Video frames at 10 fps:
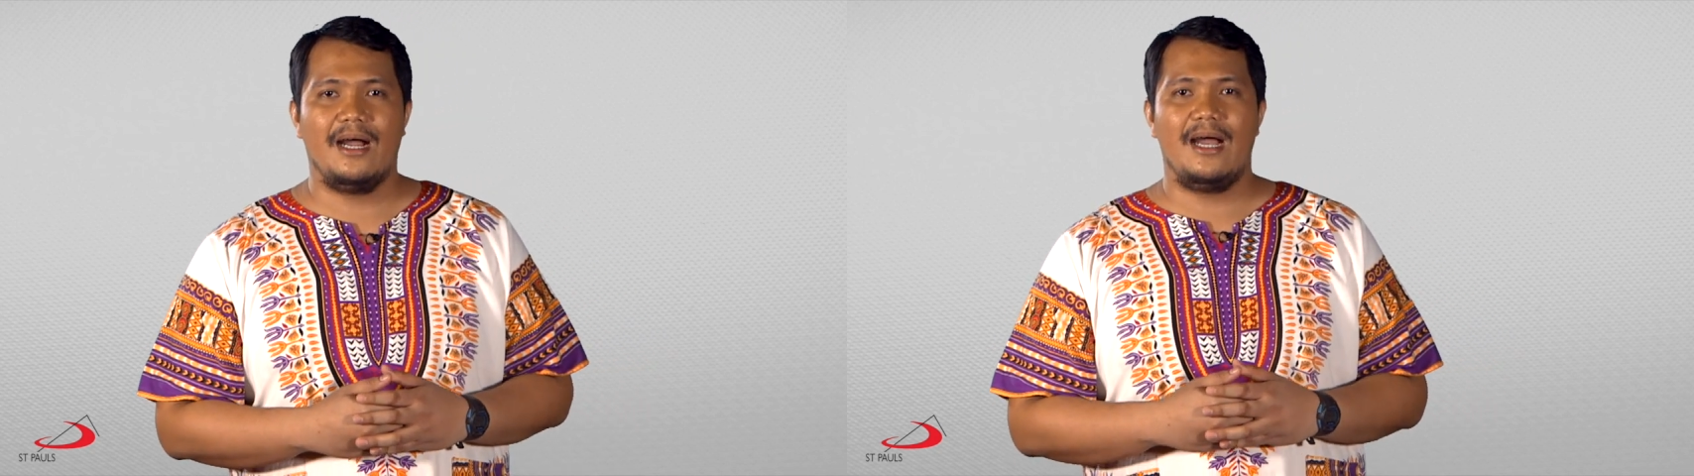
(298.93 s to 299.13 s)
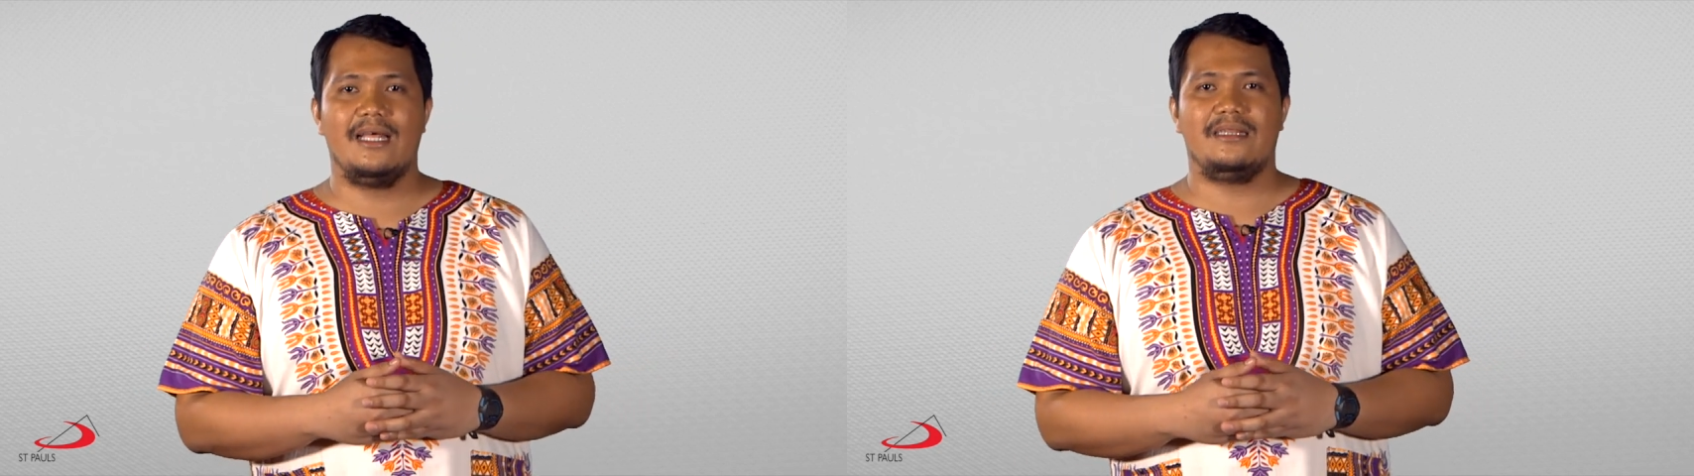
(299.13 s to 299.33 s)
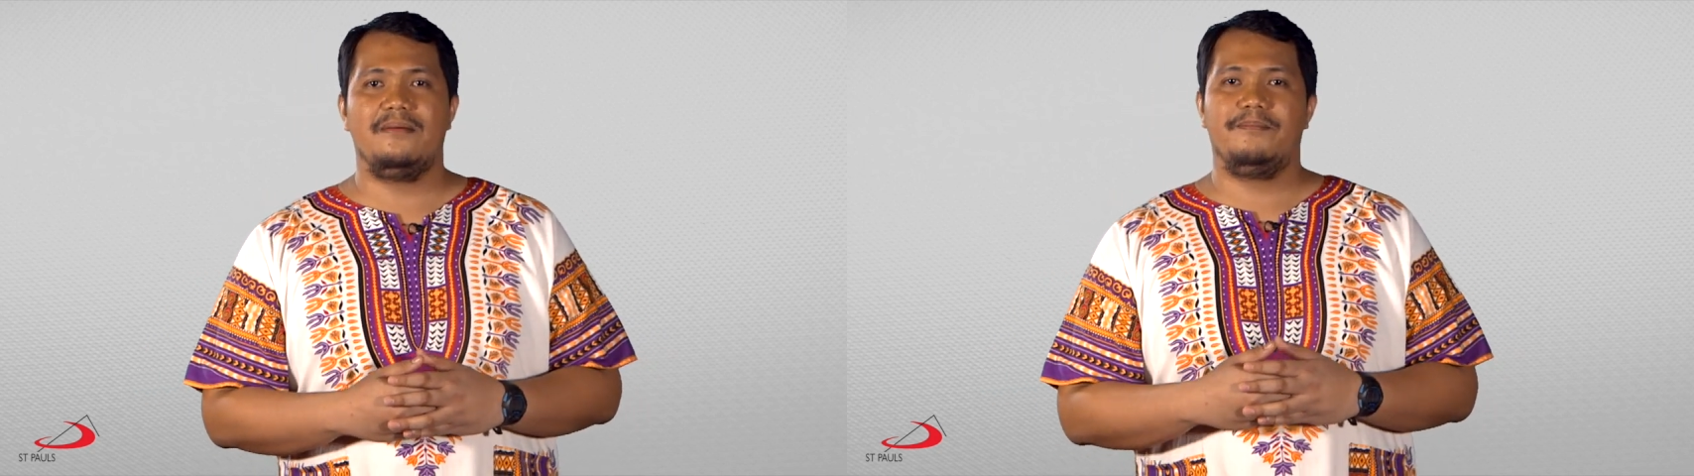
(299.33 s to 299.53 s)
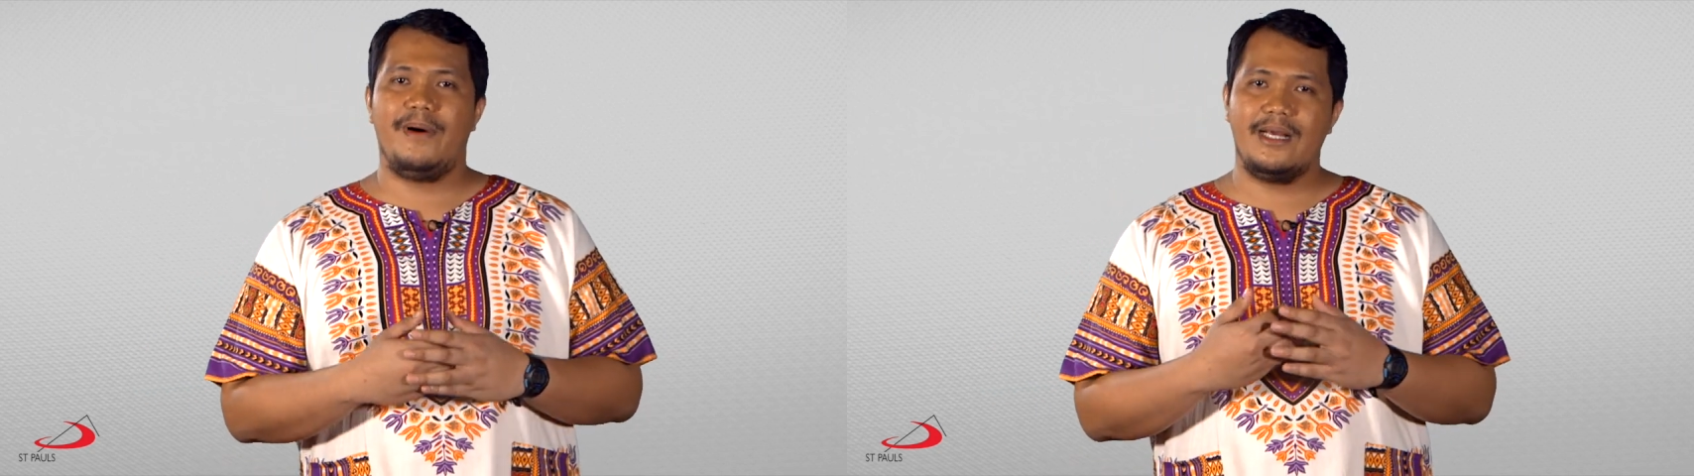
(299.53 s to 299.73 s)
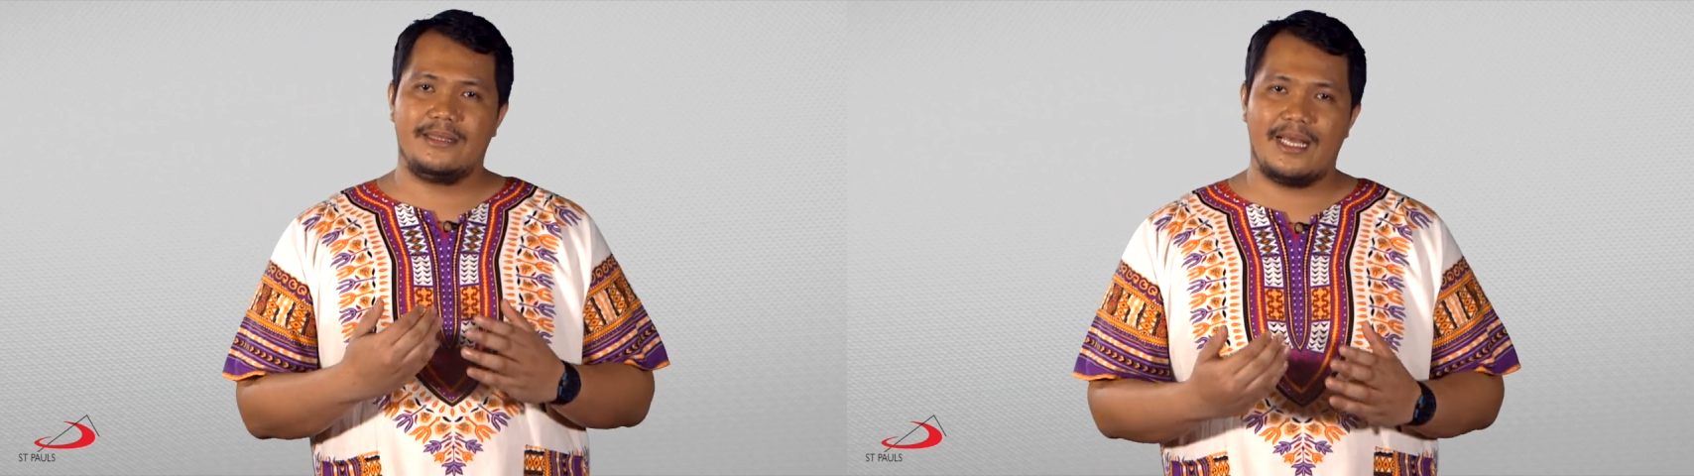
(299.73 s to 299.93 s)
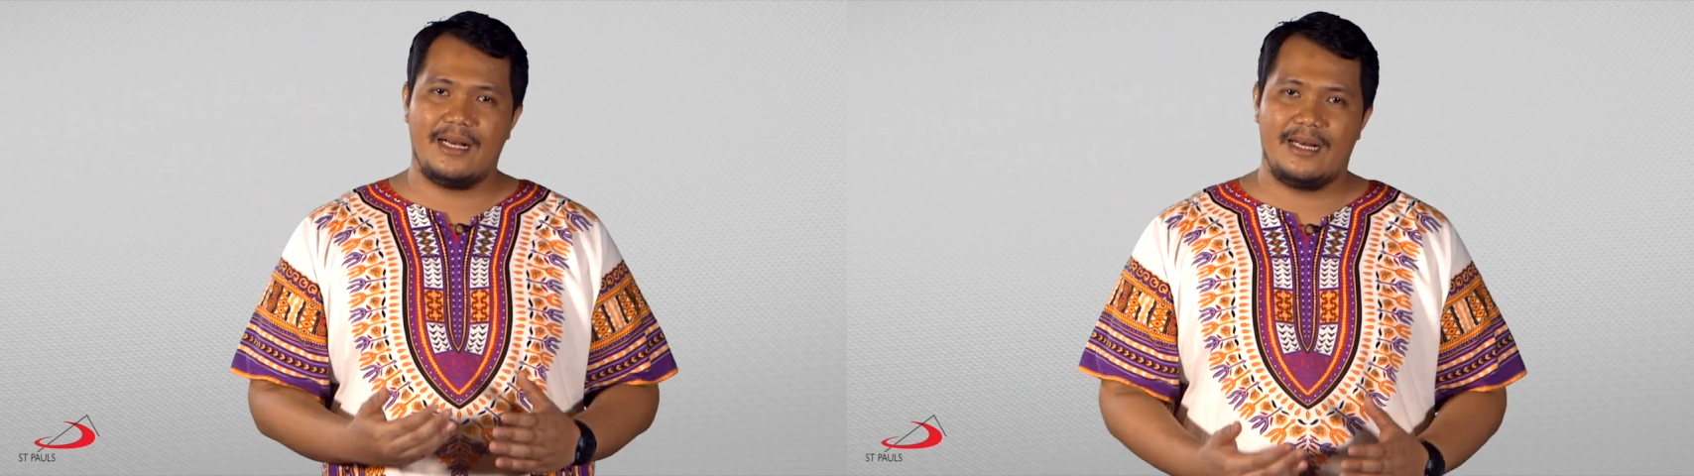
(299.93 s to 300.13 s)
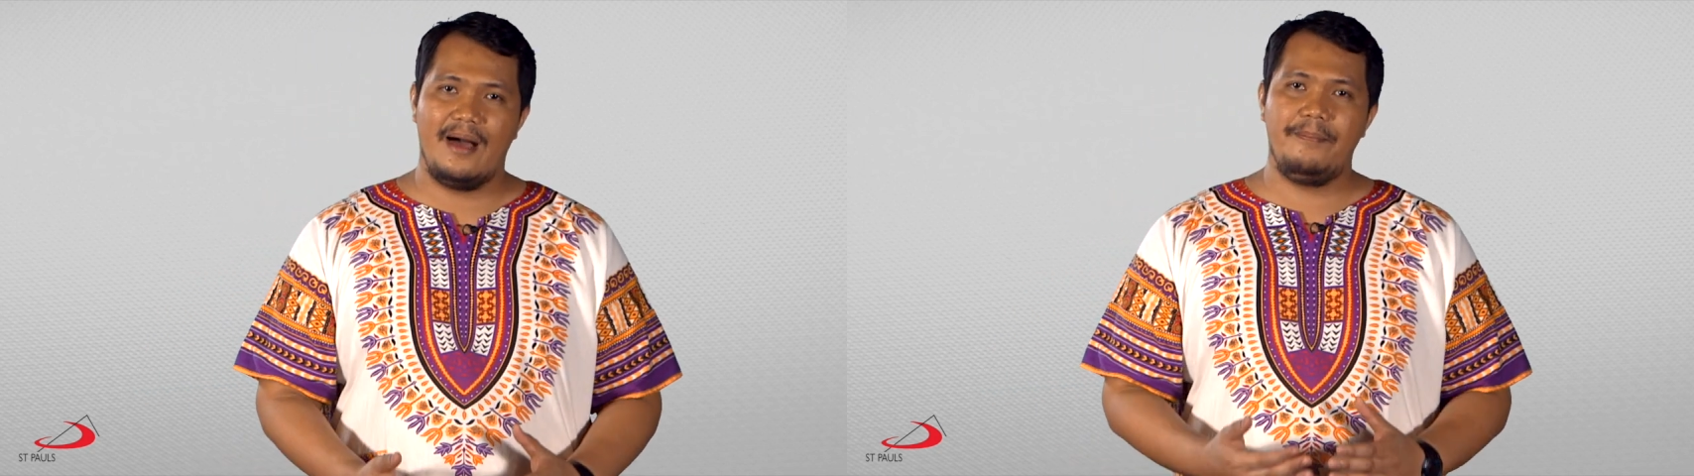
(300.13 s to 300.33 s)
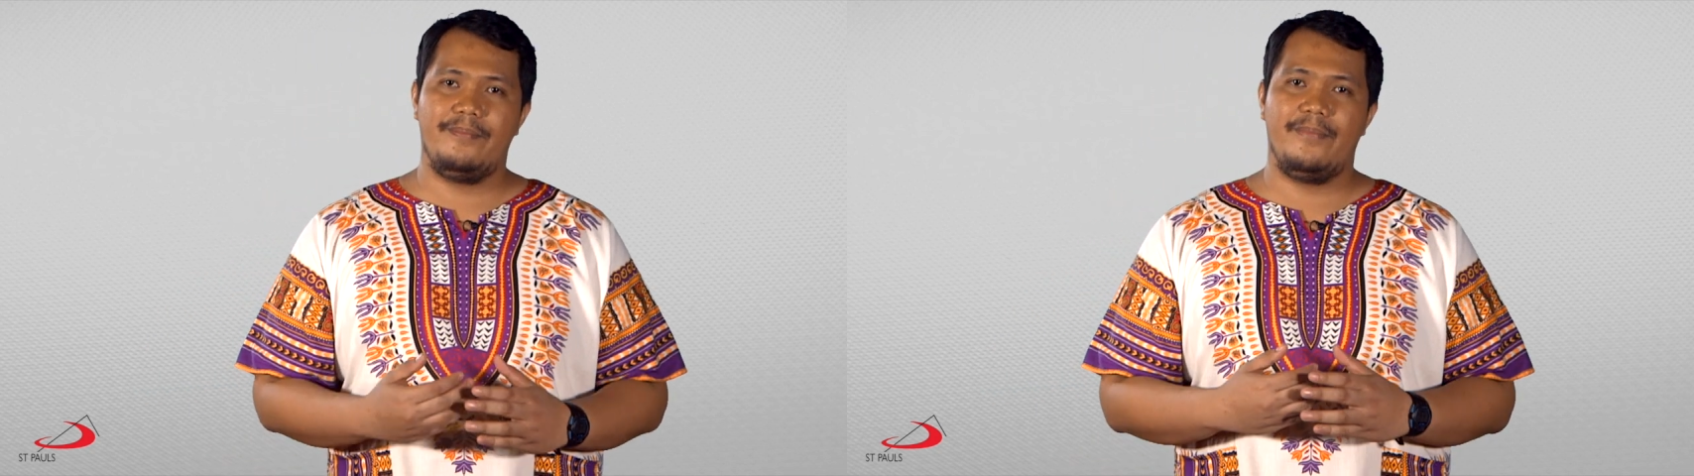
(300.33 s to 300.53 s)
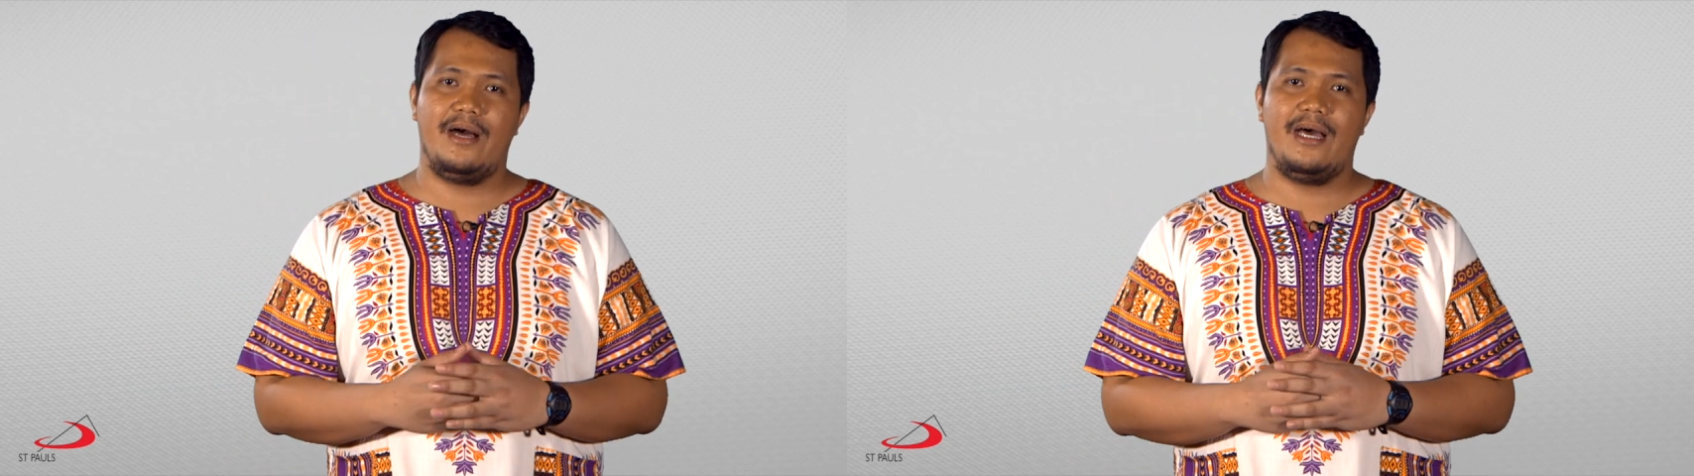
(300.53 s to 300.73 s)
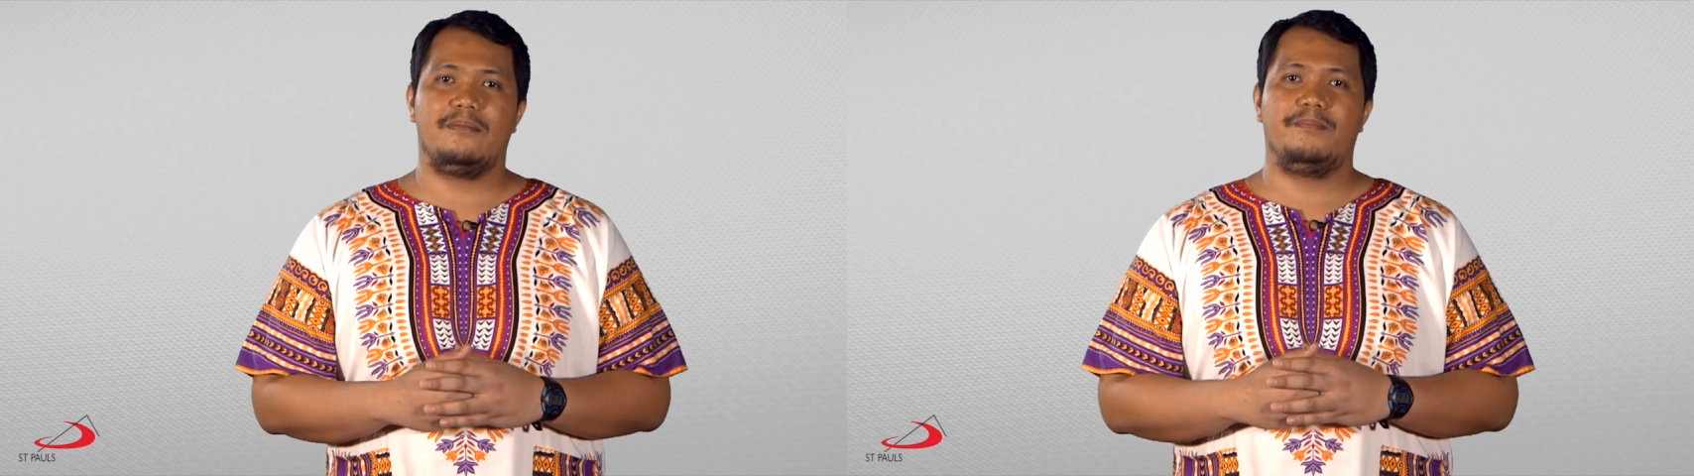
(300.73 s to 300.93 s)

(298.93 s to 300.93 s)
ang ating pagtanggap at